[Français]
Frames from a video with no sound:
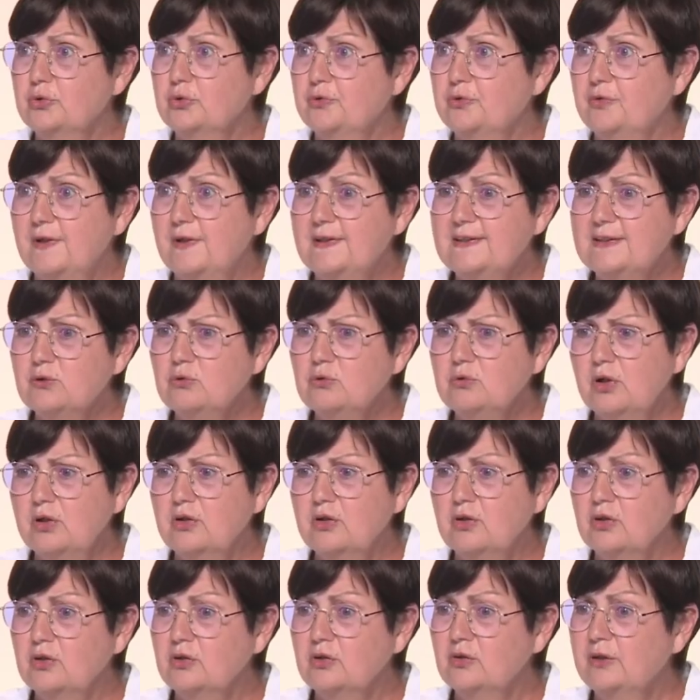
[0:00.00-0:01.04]
façon,
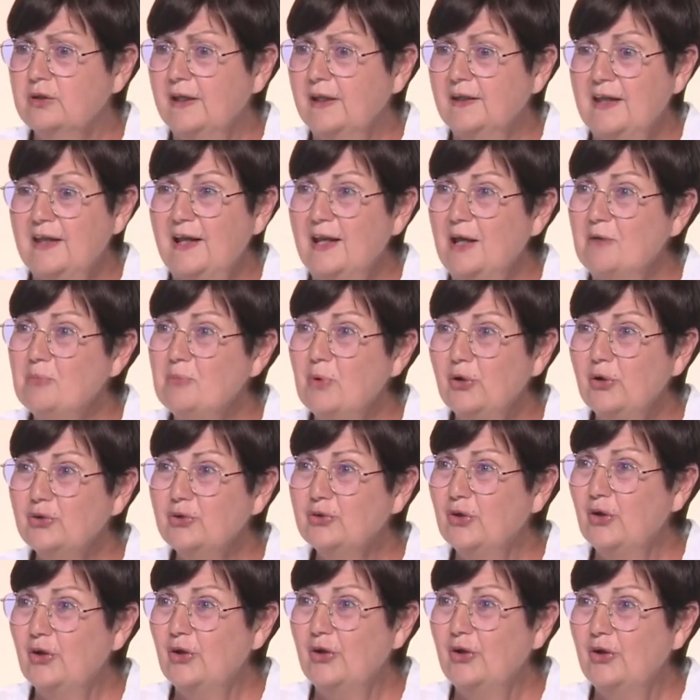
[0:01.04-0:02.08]
derrière la
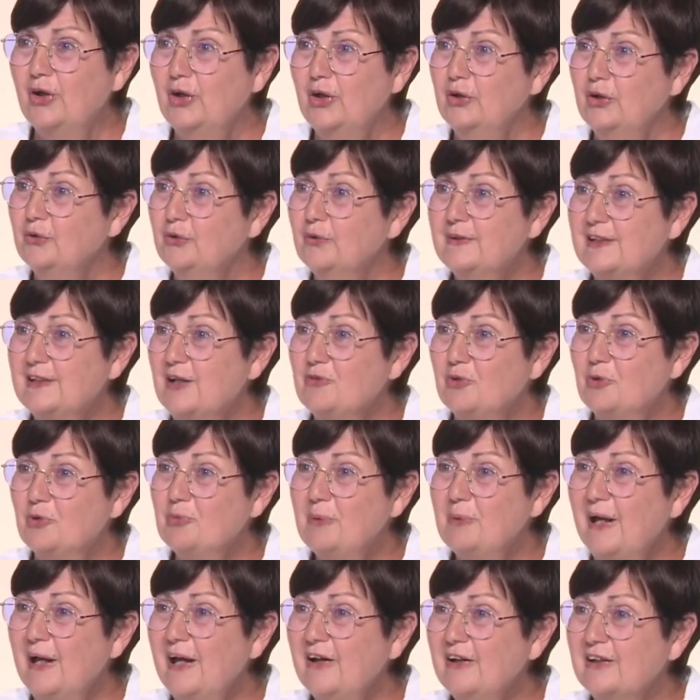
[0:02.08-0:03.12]
porte nous ne savons
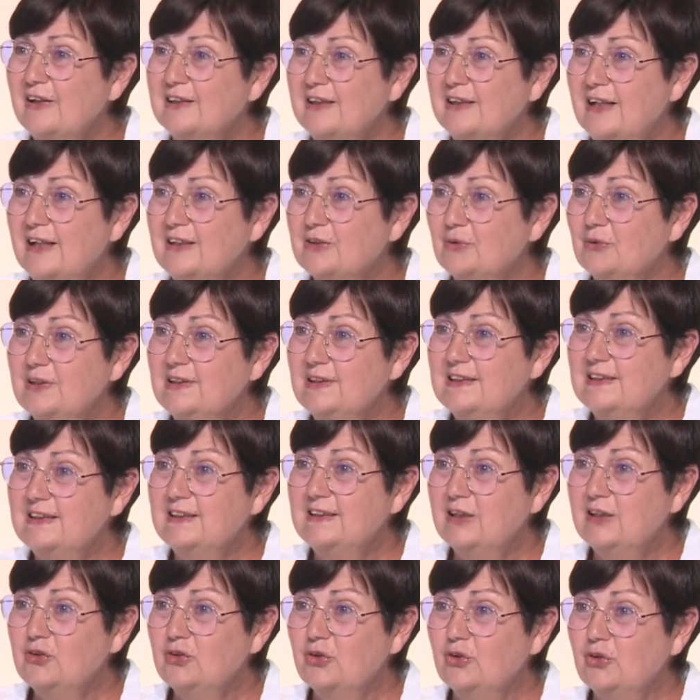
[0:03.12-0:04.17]
pas quelles sont les
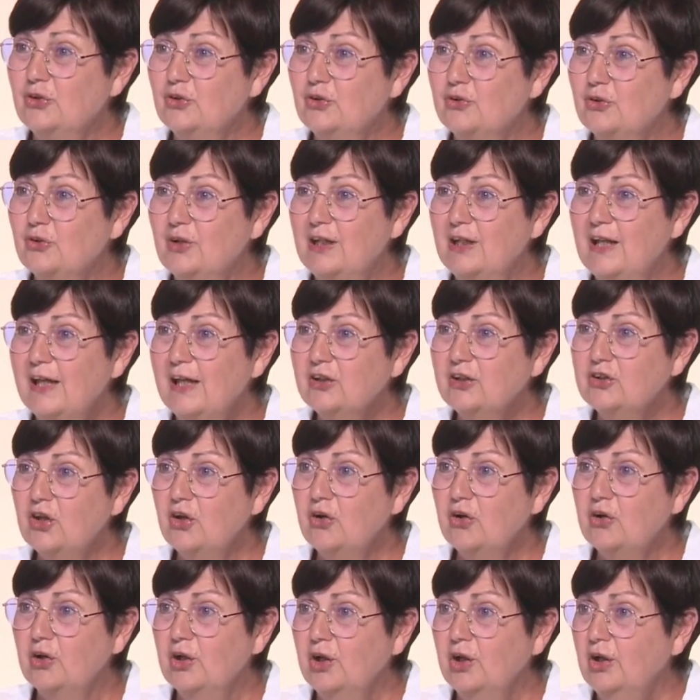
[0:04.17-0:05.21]
idées de,
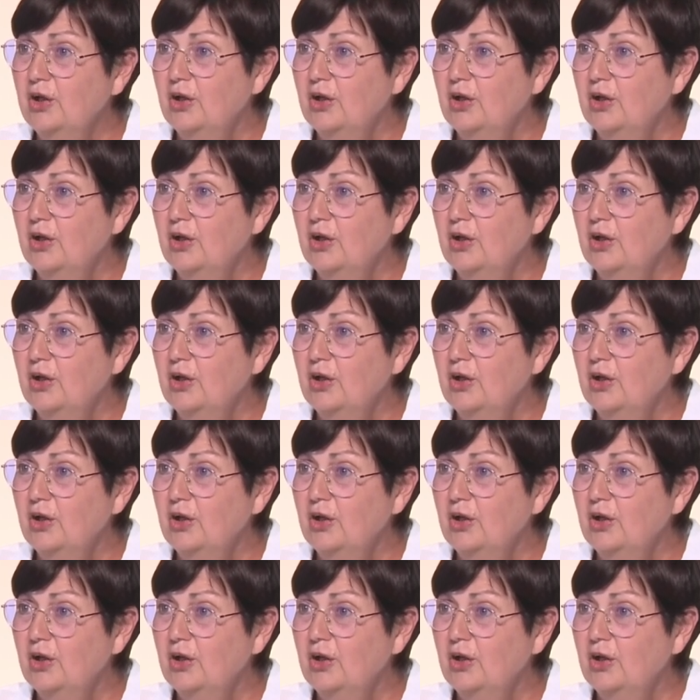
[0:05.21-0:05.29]
l'électeur.